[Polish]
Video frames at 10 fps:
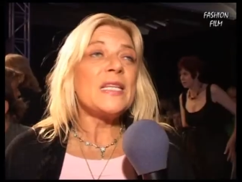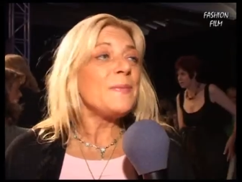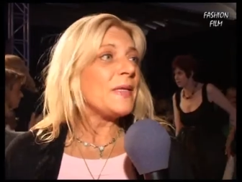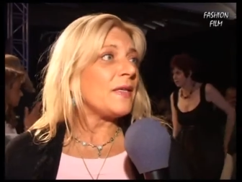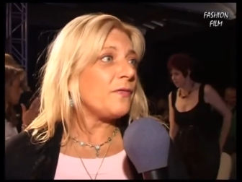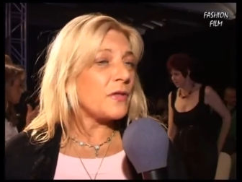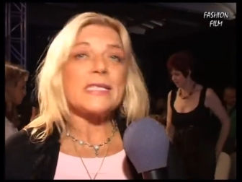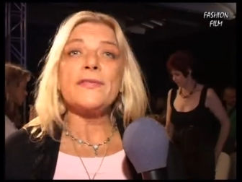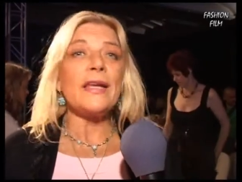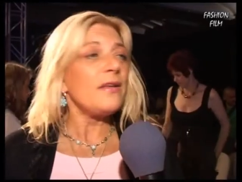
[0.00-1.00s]
Przed
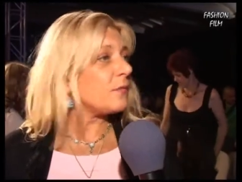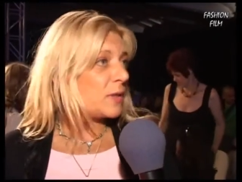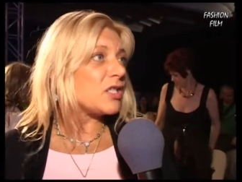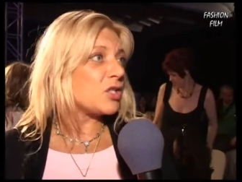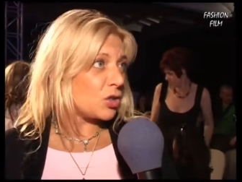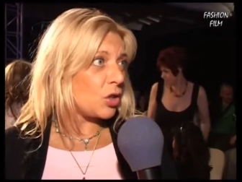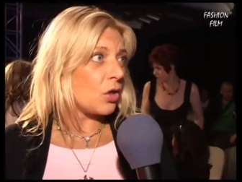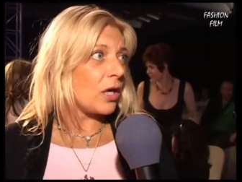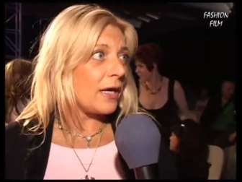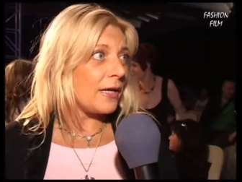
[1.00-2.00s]
festiwalem w
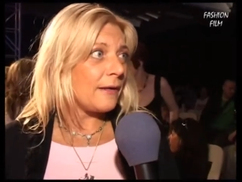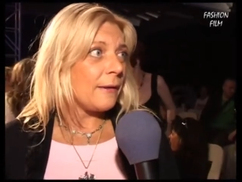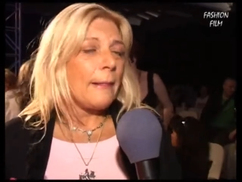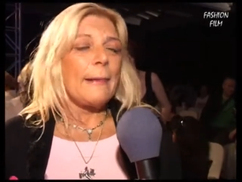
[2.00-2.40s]
Międzyzdrojach